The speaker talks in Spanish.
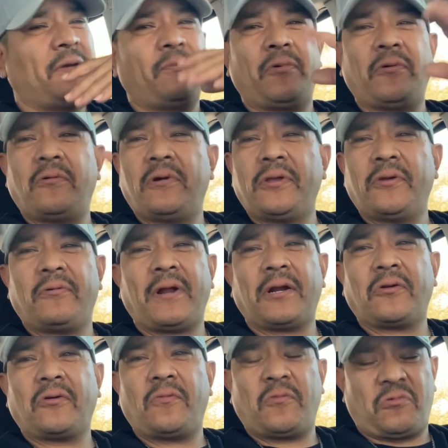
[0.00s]
pongo a
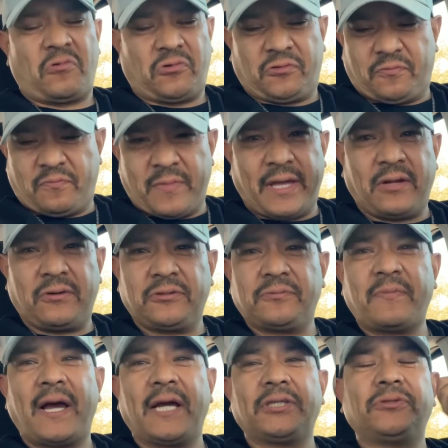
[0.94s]
llorar como los meros
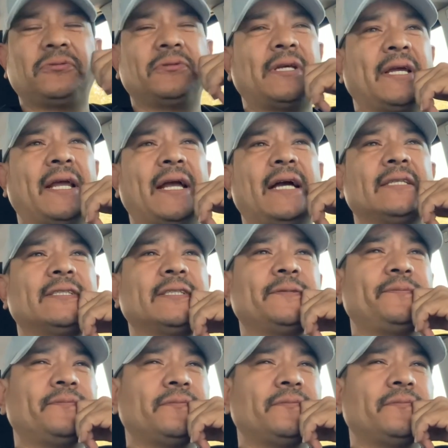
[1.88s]
machos en casa.